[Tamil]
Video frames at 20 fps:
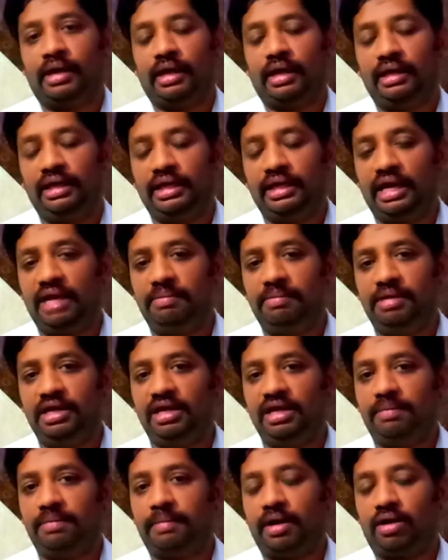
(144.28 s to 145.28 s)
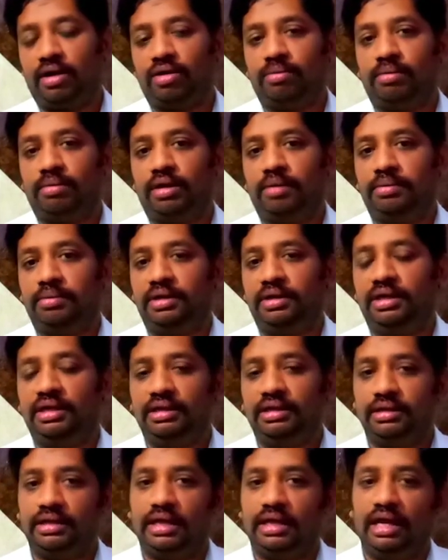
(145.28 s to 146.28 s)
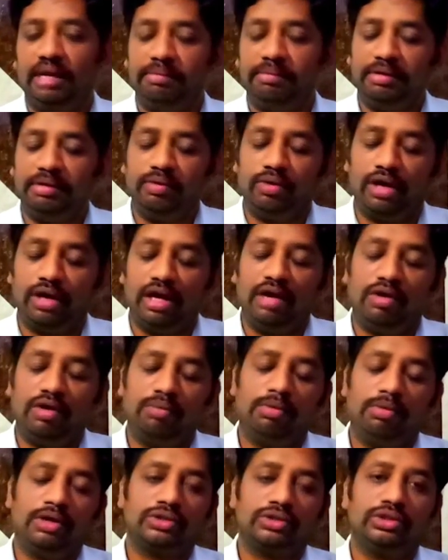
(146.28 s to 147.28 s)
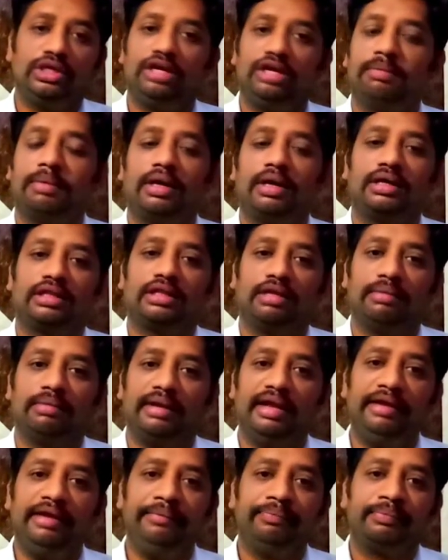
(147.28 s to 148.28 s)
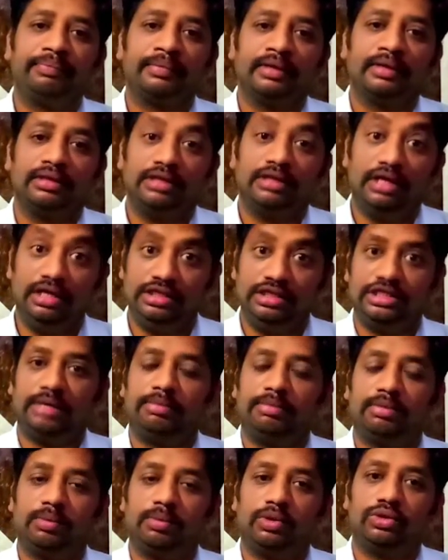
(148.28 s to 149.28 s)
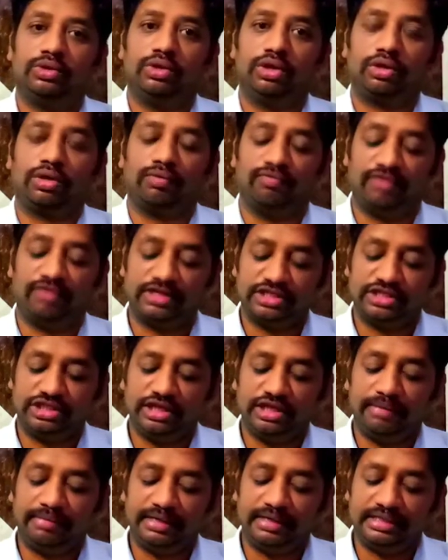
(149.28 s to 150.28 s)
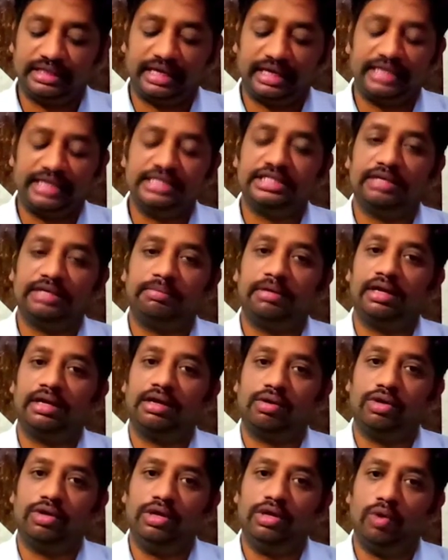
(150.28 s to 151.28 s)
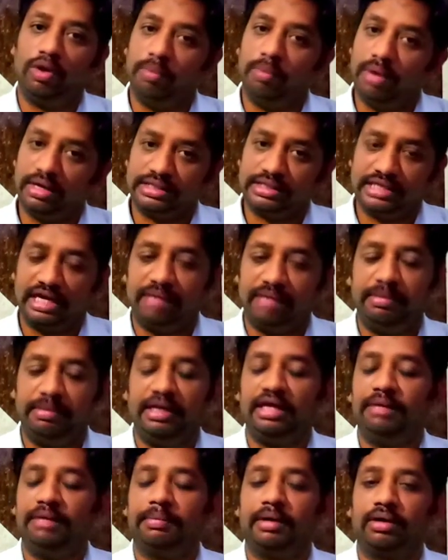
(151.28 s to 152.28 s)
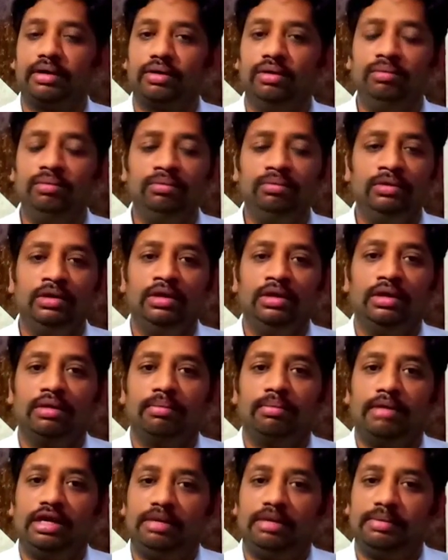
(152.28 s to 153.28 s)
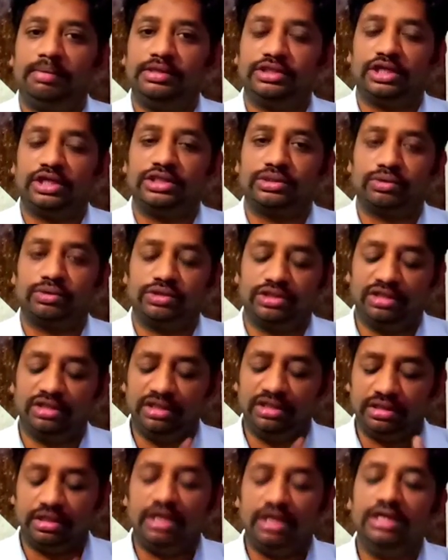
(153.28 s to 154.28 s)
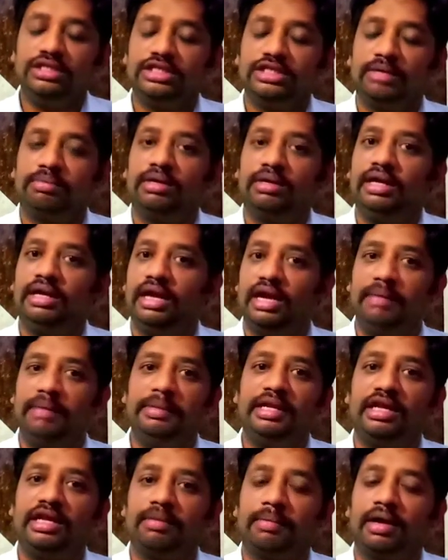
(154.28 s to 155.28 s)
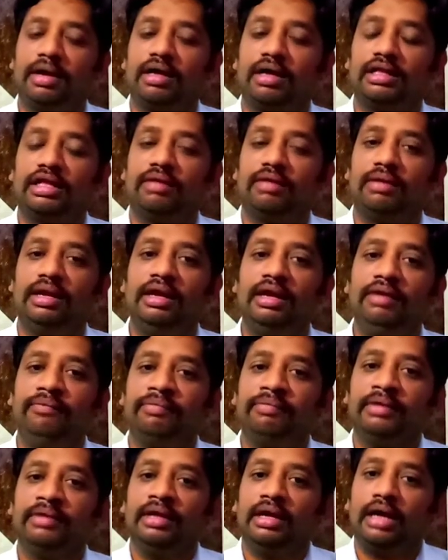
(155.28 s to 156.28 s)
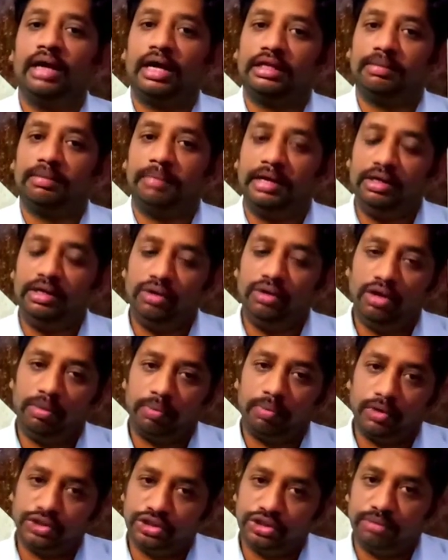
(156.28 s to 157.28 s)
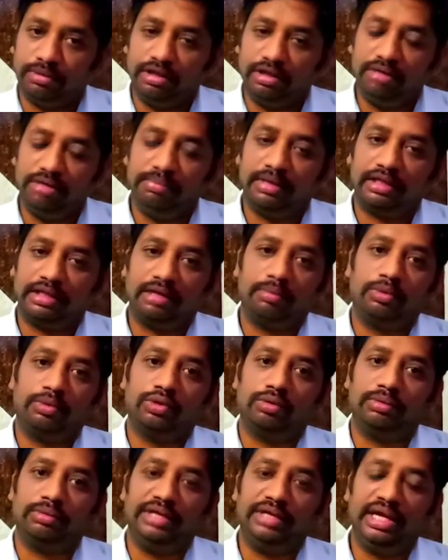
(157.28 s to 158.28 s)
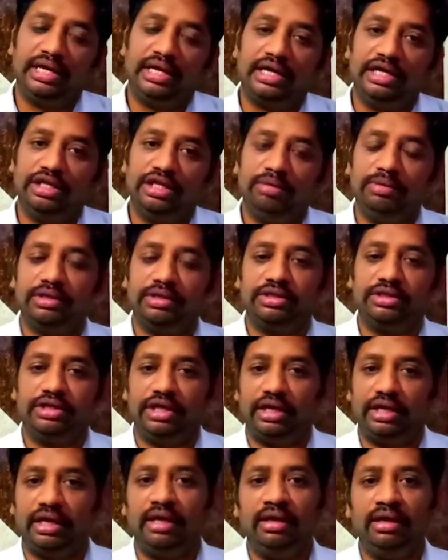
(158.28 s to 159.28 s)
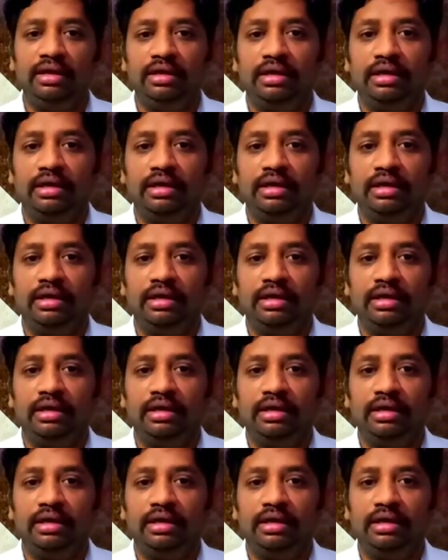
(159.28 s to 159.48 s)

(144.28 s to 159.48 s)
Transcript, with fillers: அதில் எல்லாமே நீங்கள் பார்க்கணுமா அப்படின்னா எல்லாமே எல்லா ஒன் மார்க்ஸும் நீங்கள் பார்க்க தேவையில்ல தேர்ட் சாப்டர் பொறுத்த வரைக்கும் ஃபஸ்ட் சாப்டர் செகண்ட் சாப்டரில் இருக்கக்கூடிய ஒன் மார்க்ஸ் எல்லாமே நீங்கள் பார்க்கணும் மல்டிபிள் சாய்ஸ் கொஷின் தேர்ட் சாப்டரில் எல்லாமே நீங்கள் பார்க்க தேவையில்ல அந்த பர்டிகுலர் போர்ஷன் மட்டும் பார்த்தா போதும் இயற்கணிதம் எடுத்துட்டிங்கன்னா